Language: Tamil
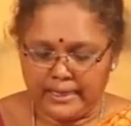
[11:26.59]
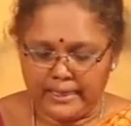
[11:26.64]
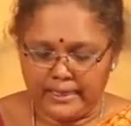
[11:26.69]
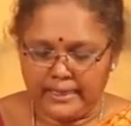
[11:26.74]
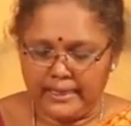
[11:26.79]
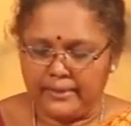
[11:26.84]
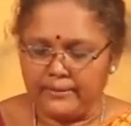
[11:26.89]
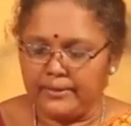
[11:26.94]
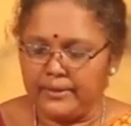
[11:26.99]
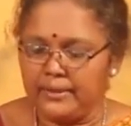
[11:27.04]

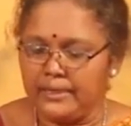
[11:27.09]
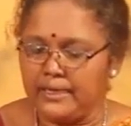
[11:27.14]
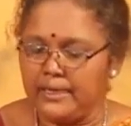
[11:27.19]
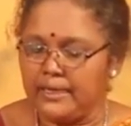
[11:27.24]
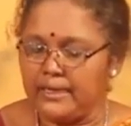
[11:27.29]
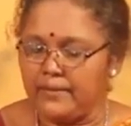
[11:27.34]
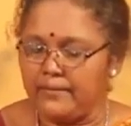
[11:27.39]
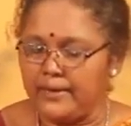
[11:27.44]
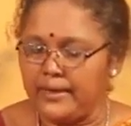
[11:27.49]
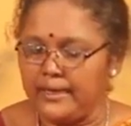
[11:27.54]
இதை வந்து
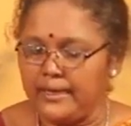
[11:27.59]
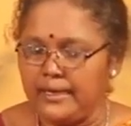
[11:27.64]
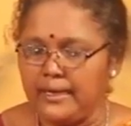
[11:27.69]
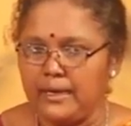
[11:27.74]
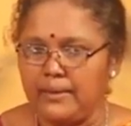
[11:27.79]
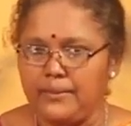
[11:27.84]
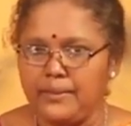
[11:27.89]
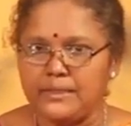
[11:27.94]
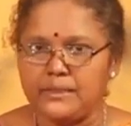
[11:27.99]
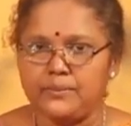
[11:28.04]
நீங்கள்
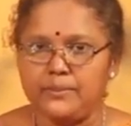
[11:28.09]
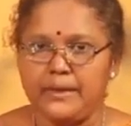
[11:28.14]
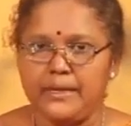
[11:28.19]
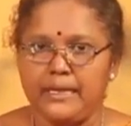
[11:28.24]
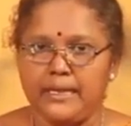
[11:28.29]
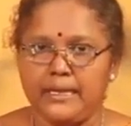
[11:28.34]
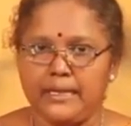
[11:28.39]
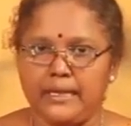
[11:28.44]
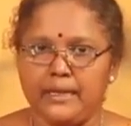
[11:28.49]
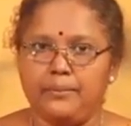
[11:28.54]
வெந்நீரில் மிக்ஸ்
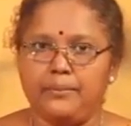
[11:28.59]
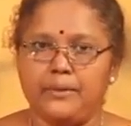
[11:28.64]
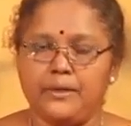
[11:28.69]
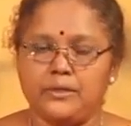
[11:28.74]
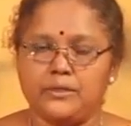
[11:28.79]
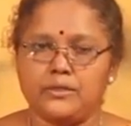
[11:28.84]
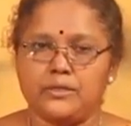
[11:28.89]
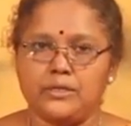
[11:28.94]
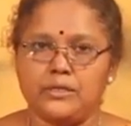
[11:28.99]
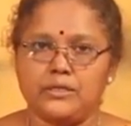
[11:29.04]
பண்ணிங்க
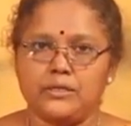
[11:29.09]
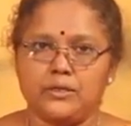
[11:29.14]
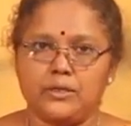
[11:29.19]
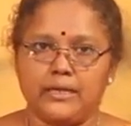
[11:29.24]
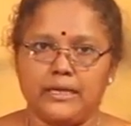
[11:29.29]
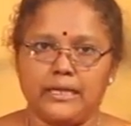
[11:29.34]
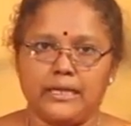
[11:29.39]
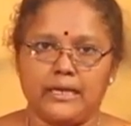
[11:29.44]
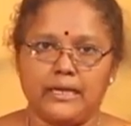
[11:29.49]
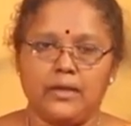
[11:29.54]
அப்படின்னு சொல்லி
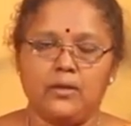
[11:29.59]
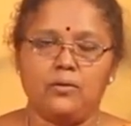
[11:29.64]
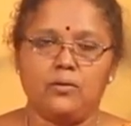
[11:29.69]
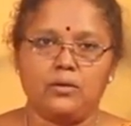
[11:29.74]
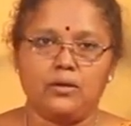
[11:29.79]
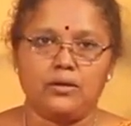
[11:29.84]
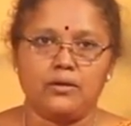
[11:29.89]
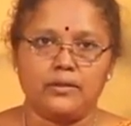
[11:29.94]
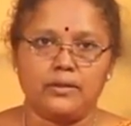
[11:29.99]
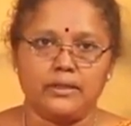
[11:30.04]
சொன்னீங்கன்னா
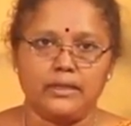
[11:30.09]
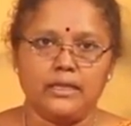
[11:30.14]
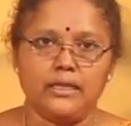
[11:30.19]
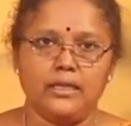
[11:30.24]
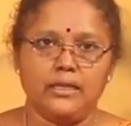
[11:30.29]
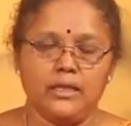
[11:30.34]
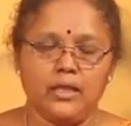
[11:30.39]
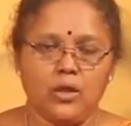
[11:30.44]
உங்களுக்கு வந்து